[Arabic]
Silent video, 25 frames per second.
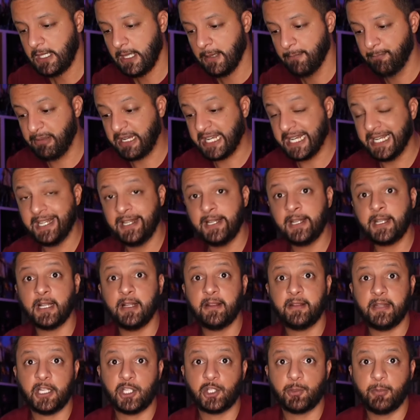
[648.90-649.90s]
بكري اللي
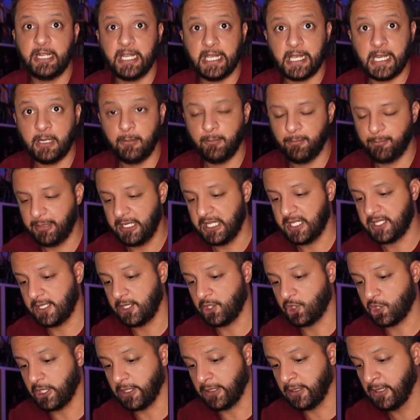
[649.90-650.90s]
كانت تعجبني خير من بلاي
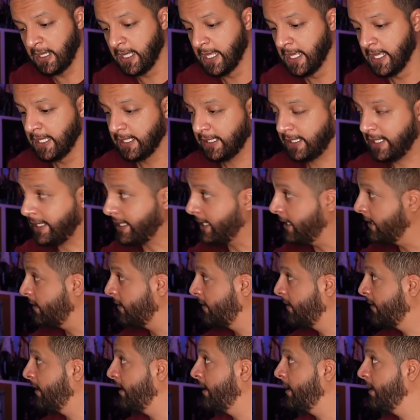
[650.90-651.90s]
ستيشن كي
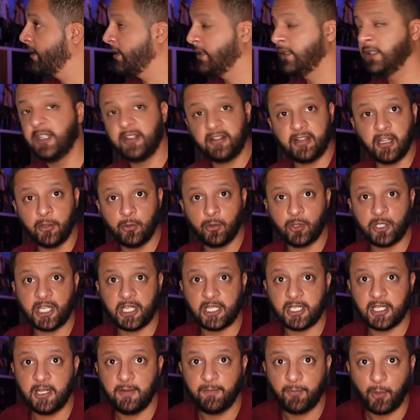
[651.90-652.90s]
كانت آه، نينتندو
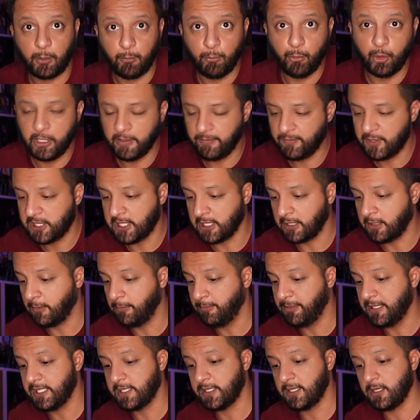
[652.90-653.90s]
64 منافسه تاع
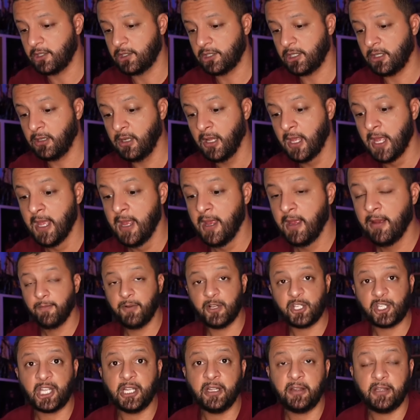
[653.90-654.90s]
بلاي ستيشن
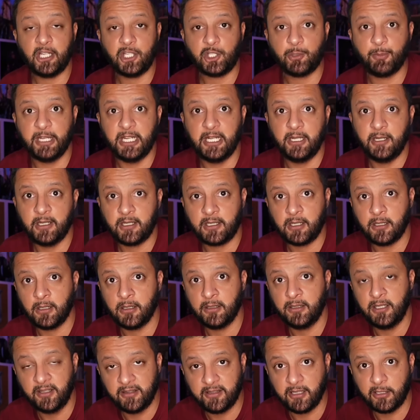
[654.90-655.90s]
فاش كانت تعجبني
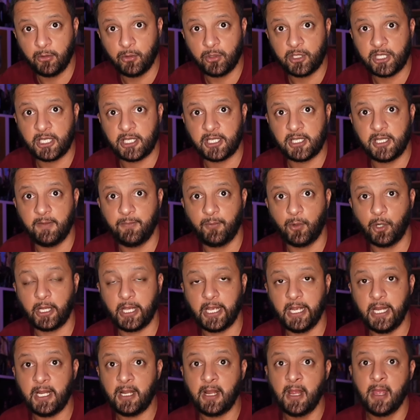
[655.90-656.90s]
نينتندو 64
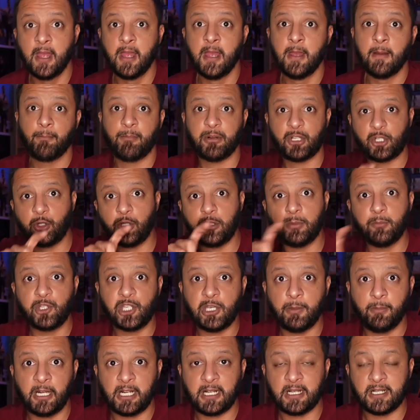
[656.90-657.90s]
خير باسكو
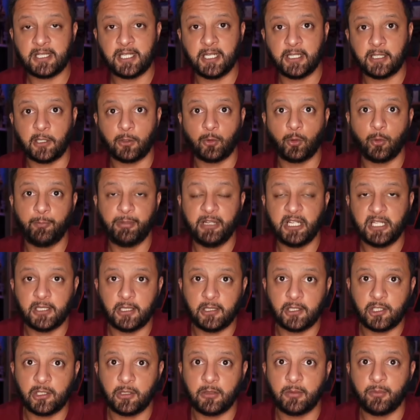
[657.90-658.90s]
تمشي بالكاسيطات والبلاي
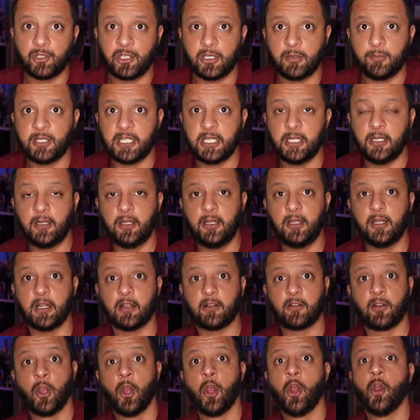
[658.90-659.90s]
ستيشن تمشي بسيديات
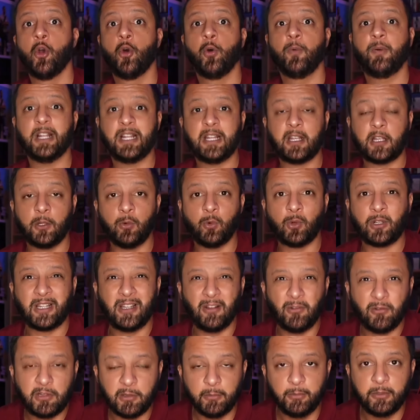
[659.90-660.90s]
وفي هذاك الوقت
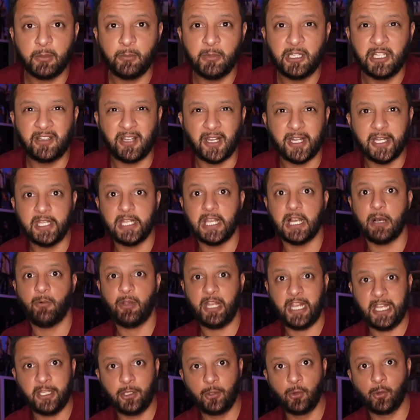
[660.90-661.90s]
كانت تمتم يتريا
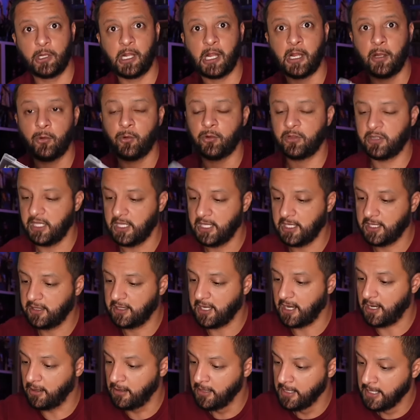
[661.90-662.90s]
ويعيو لونت
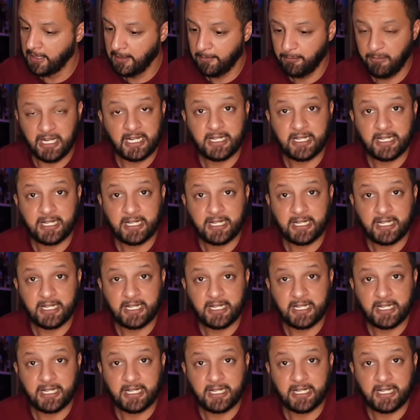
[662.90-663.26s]
هكذا مي